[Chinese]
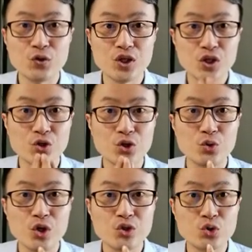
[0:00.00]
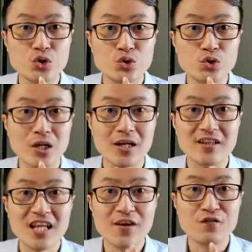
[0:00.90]
你看有一个圆唇就出来
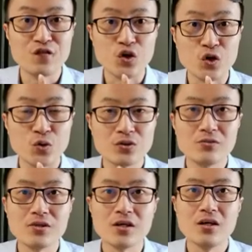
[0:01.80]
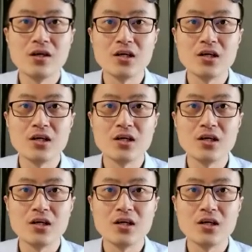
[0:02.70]
了，love you，对不对？